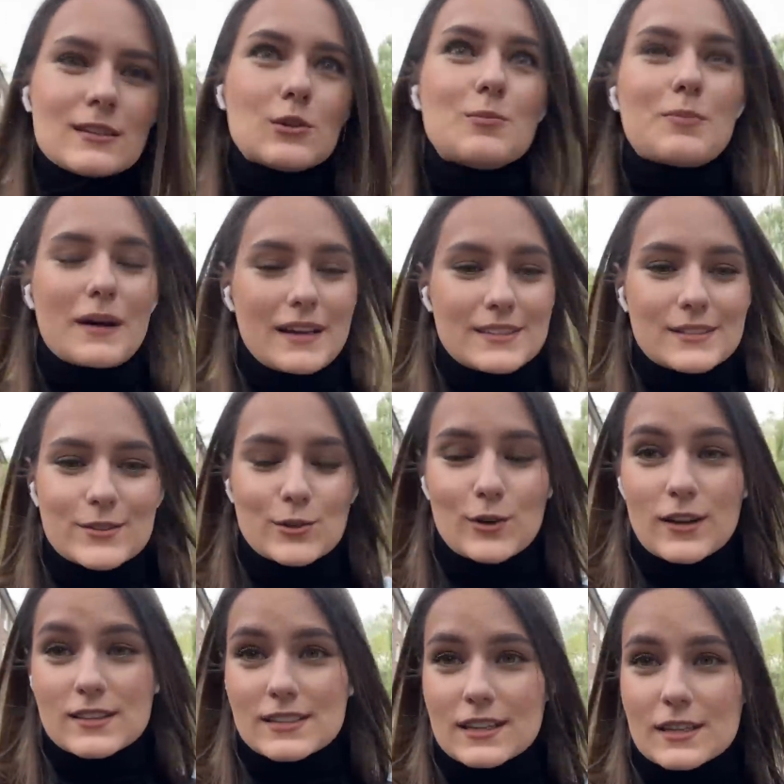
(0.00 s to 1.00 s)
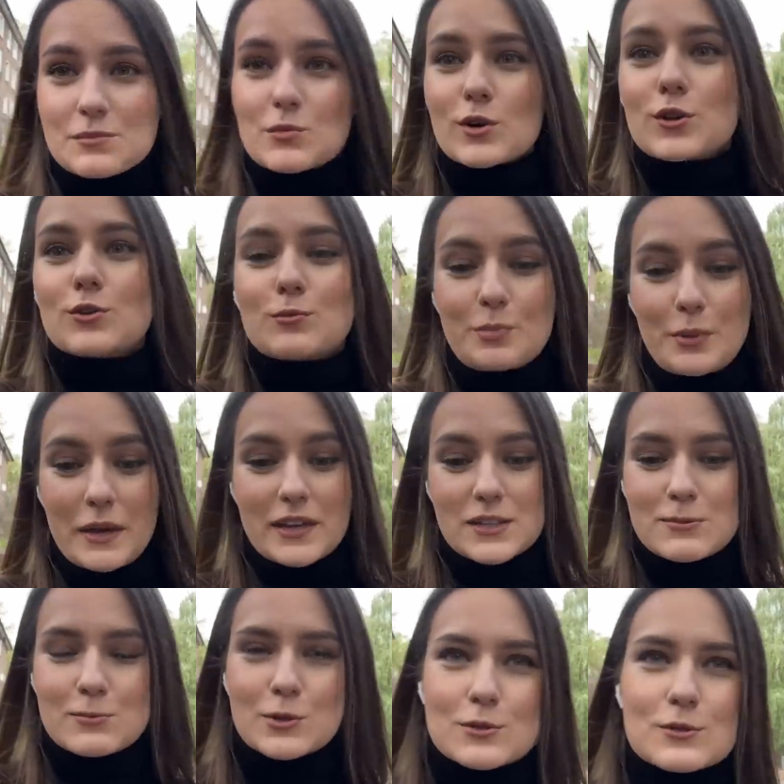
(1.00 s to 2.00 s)
тупая ситуация, намного тупее,
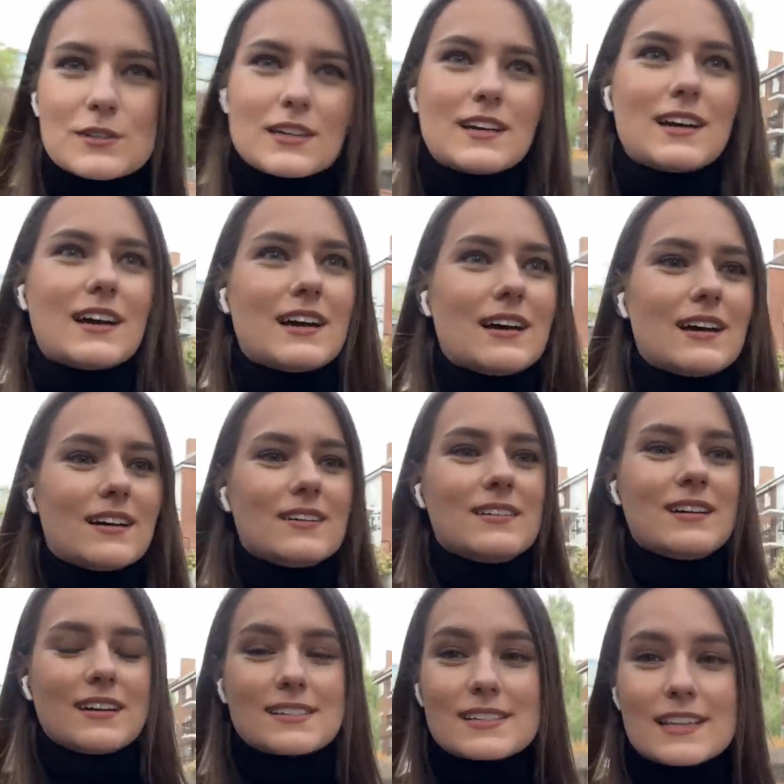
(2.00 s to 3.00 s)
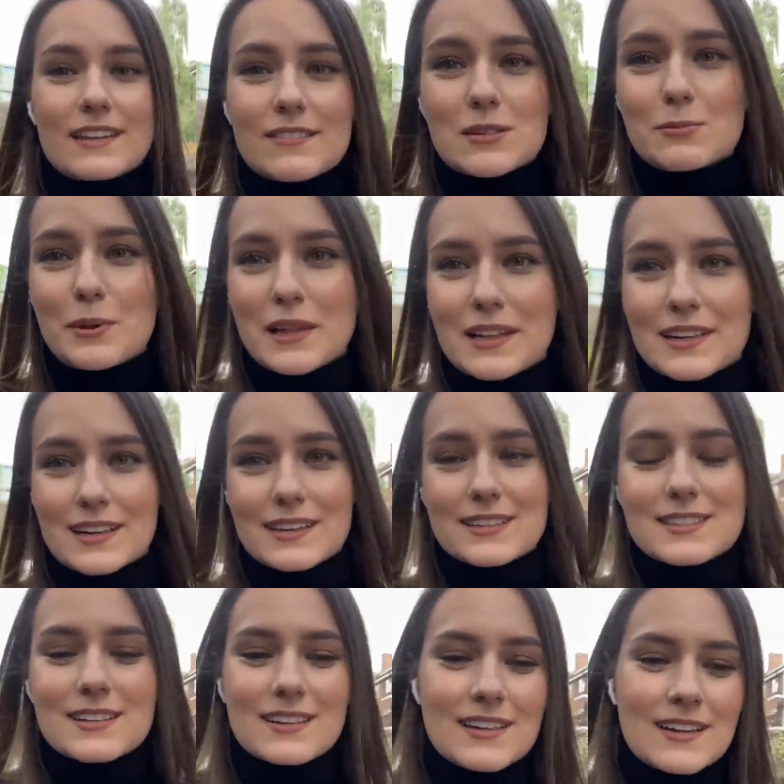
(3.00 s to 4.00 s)
чем просто а, оставить белый
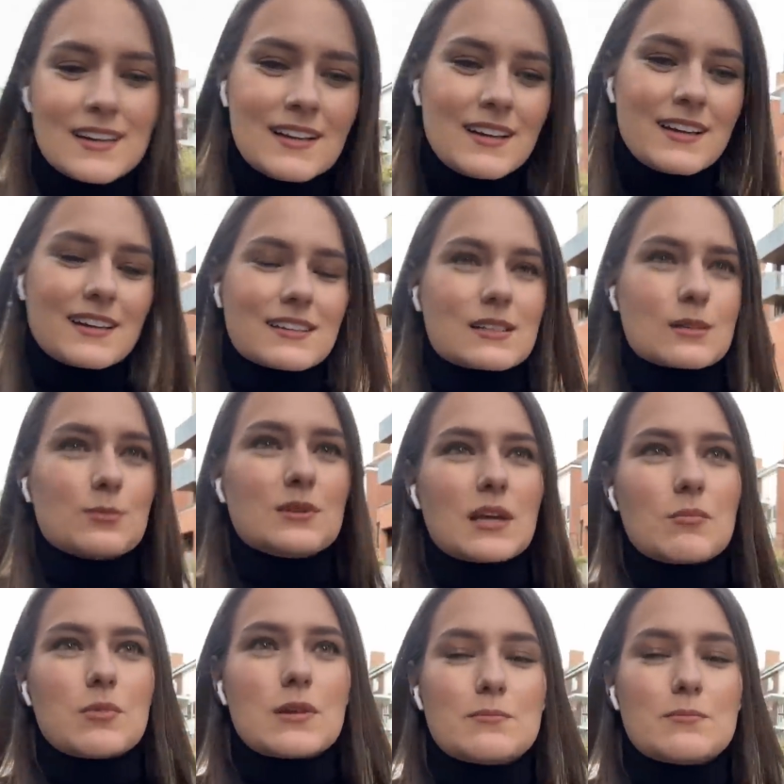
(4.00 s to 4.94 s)
лист, если бы надо было